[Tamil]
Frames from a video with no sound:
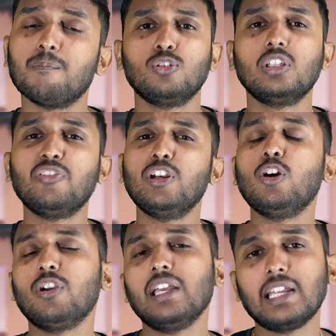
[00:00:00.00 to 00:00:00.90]
ஸோ இந்த
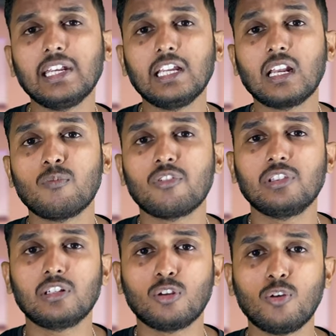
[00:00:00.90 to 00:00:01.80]
வீடியோவோட எண்டுக்கு நம்ம
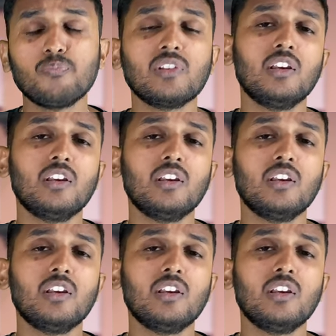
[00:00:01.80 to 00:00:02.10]
வந்துட்டோம்